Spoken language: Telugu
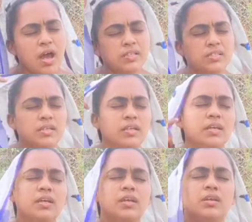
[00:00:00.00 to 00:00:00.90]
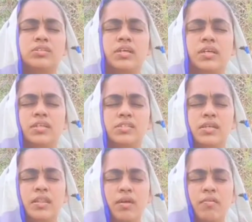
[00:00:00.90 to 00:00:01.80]
ఆశ్చర్య క్రియలు
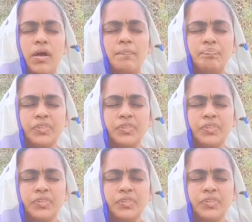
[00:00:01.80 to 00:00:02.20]
జరిగించే దేవా